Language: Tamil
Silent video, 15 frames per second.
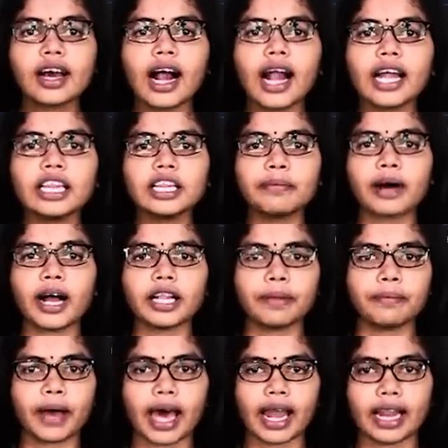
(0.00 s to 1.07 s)
கடந்த
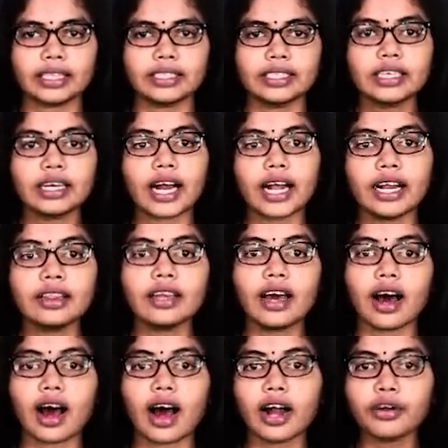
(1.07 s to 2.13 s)
மாதம் அல்லது கடந்த
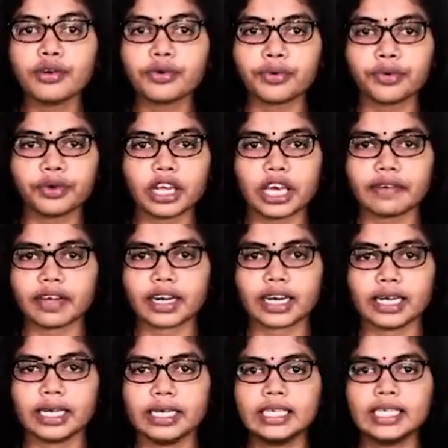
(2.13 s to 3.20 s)
ஆண்டு
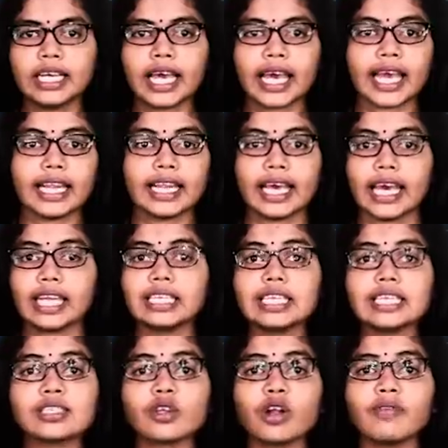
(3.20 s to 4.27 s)
கூறியவர்கள் இனி
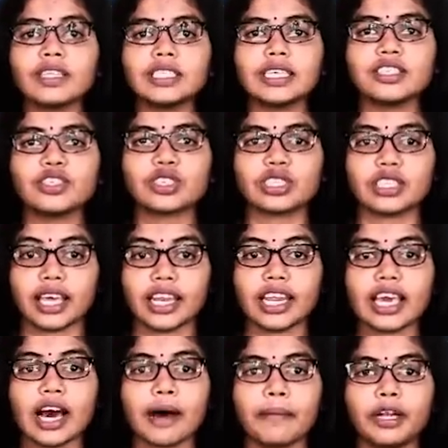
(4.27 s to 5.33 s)
என்ன சொல்வது என்று
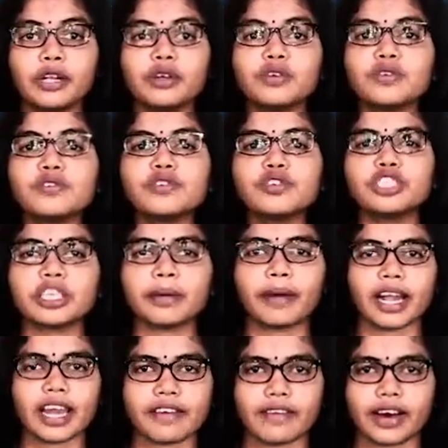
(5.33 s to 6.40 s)
தெரியாமல் கூச்சம்
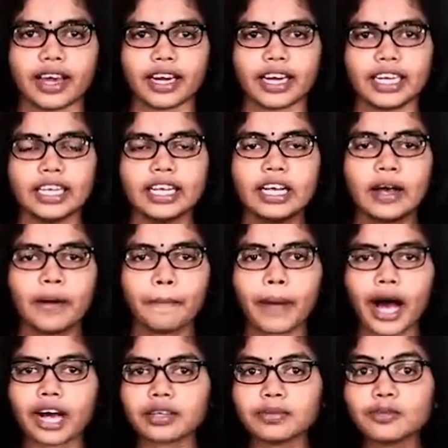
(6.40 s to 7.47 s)
அடைவார்கள்
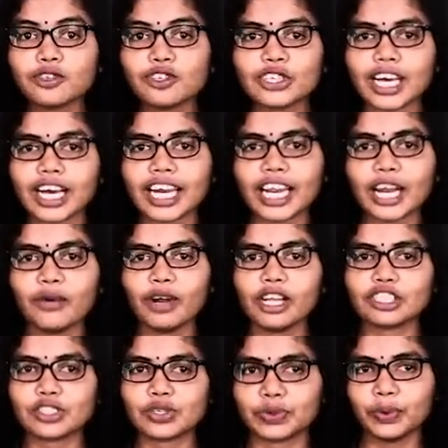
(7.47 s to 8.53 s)
பாக்மூட் நகரில் உள்ள
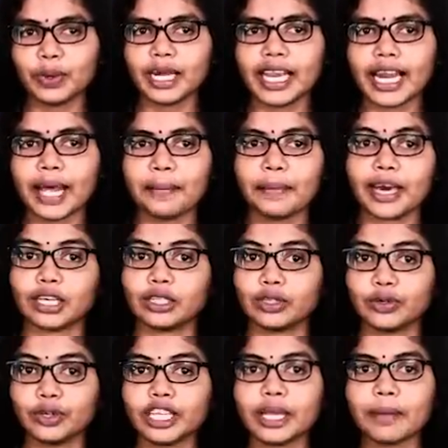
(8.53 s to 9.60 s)
சூழ்நிலை மிக
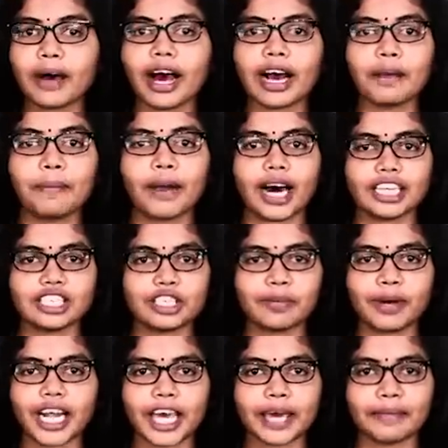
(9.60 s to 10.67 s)
துரிதமாக
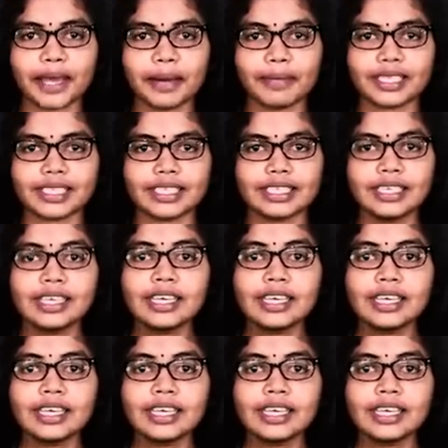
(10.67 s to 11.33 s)
மாற்றம் அடையும் என்பது